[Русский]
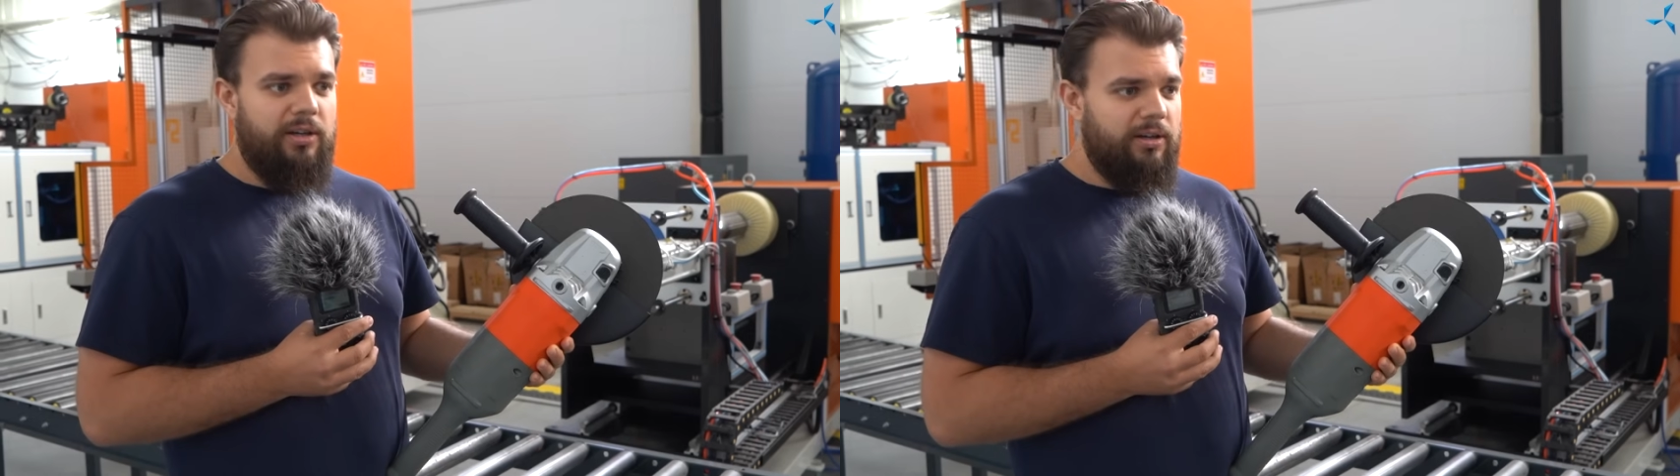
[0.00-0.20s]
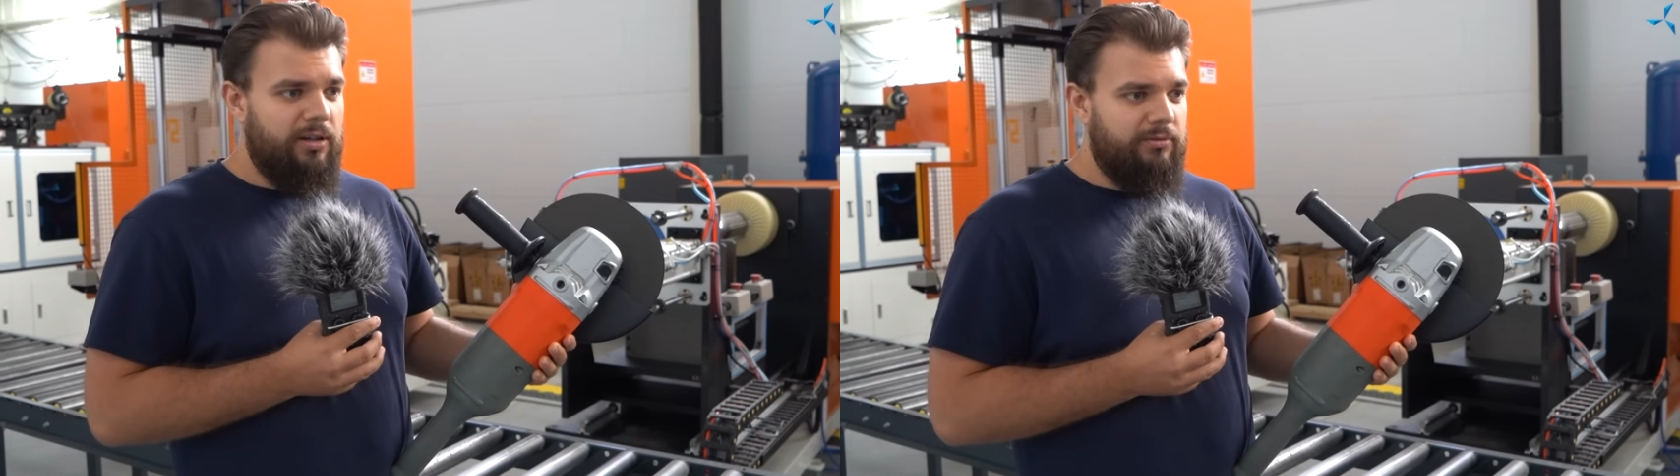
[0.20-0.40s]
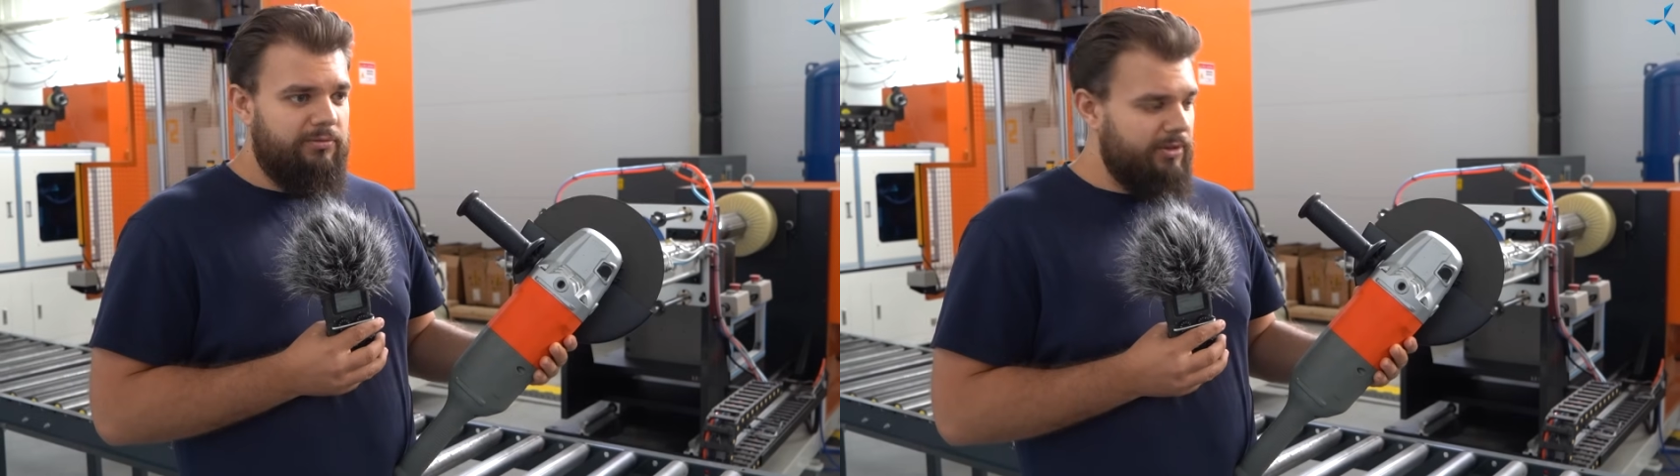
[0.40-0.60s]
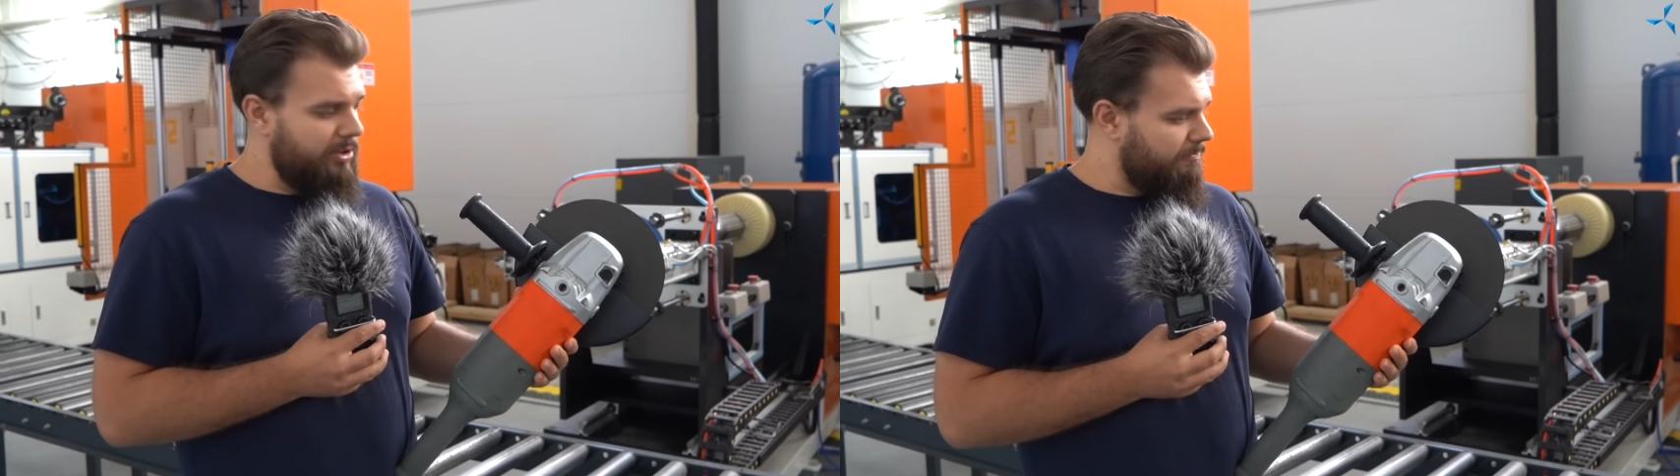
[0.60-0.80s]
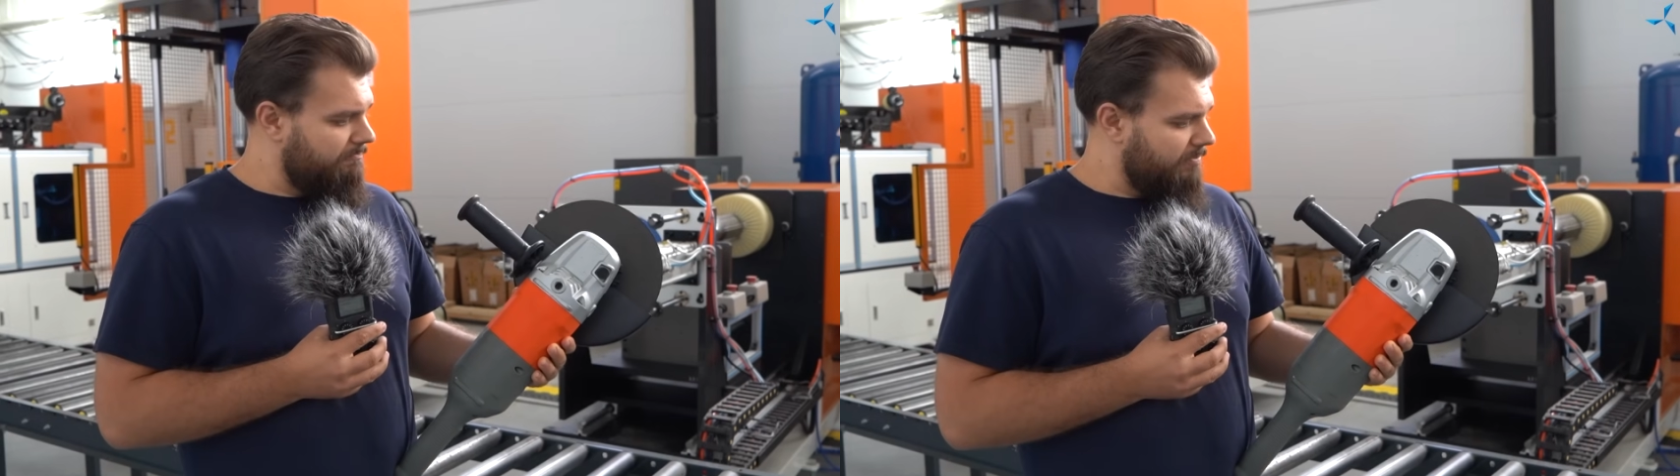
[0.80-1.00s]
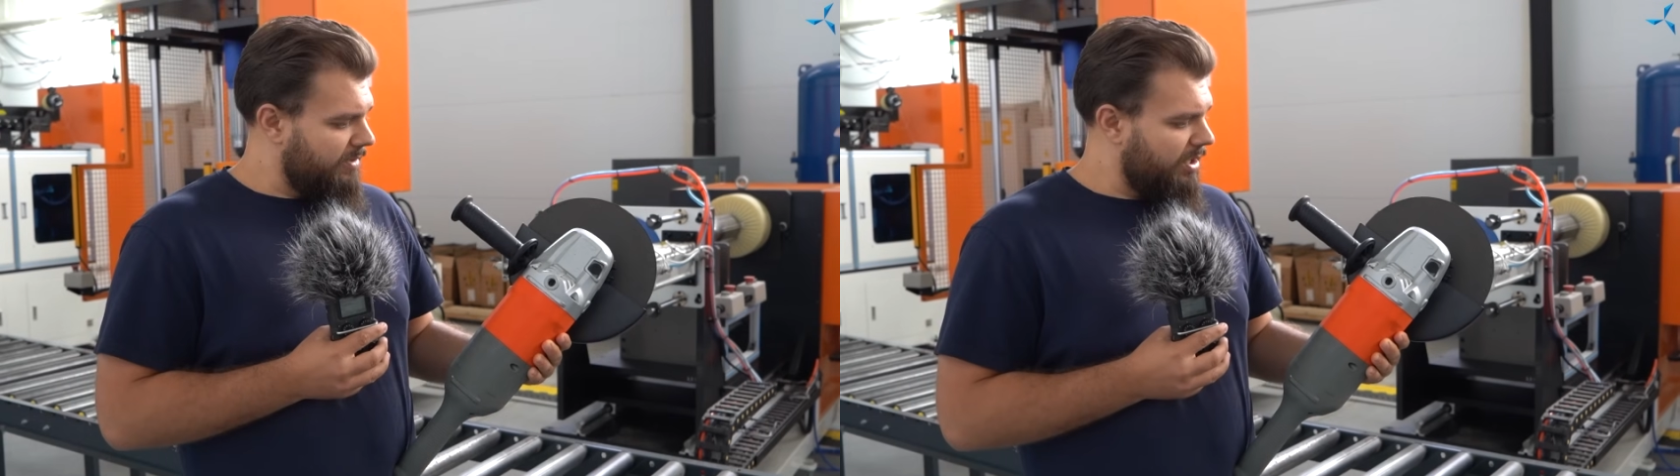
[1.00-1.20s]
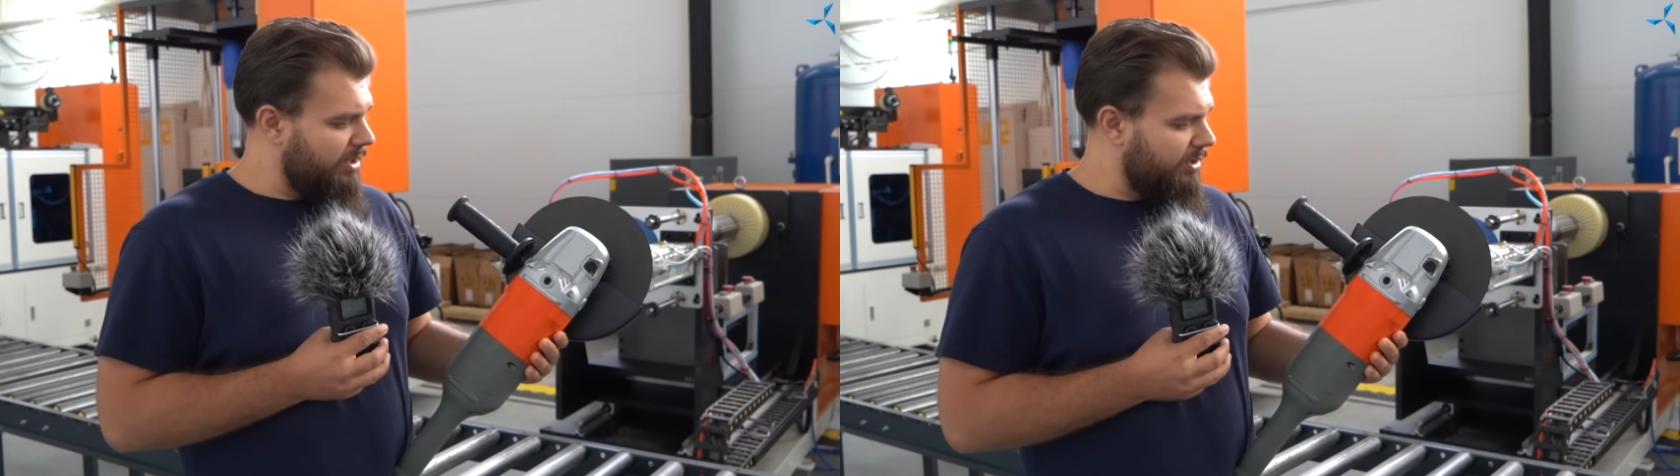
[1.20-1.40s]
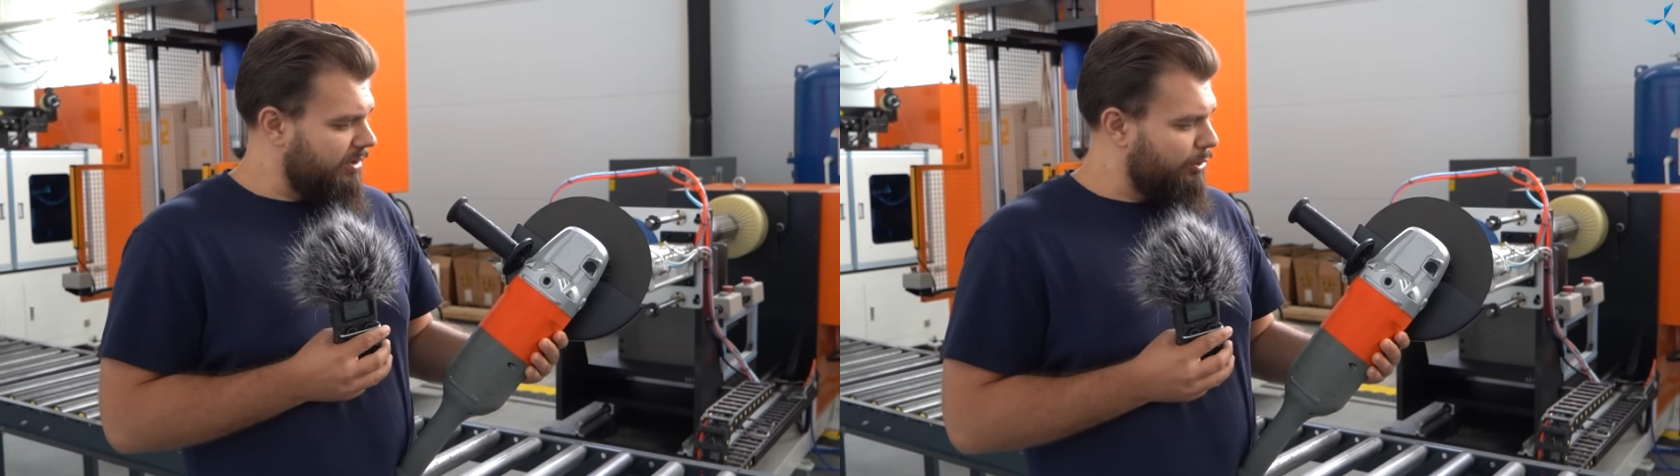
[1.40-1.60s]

а, в таких